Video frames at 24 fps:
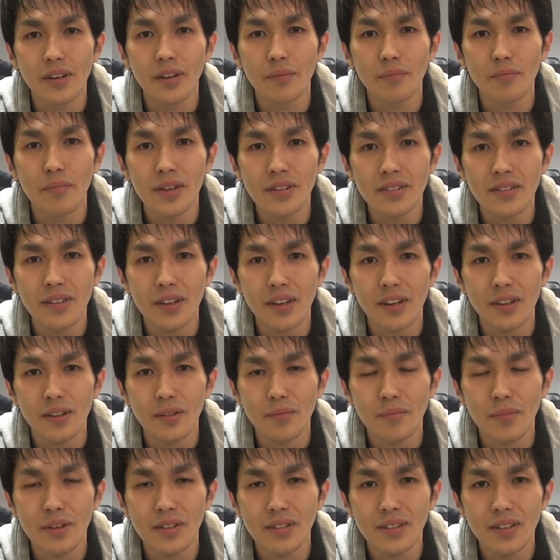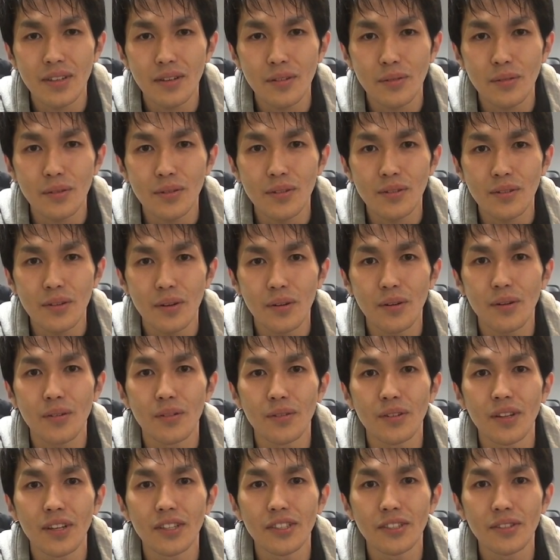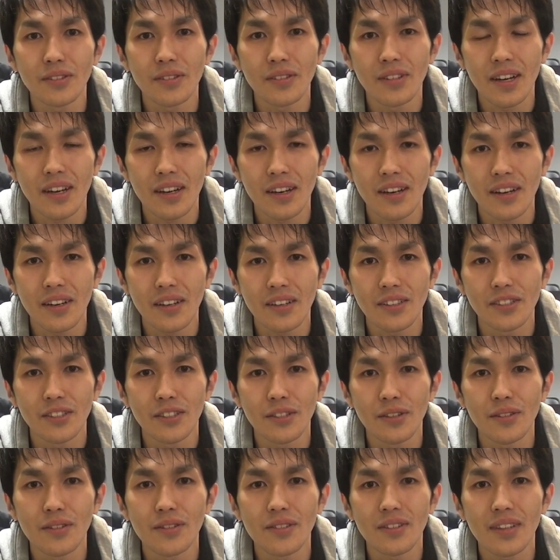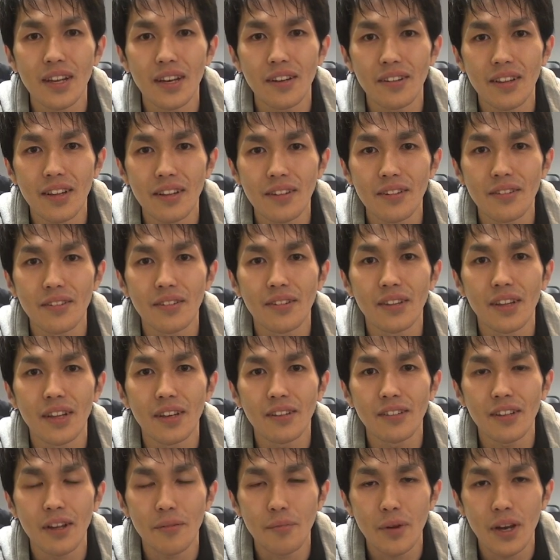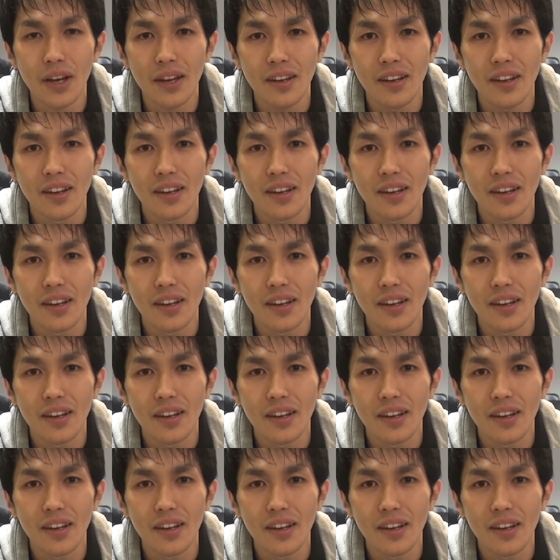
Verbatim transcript: マスターマスターコースと同じような授業スタイルで進んでいくため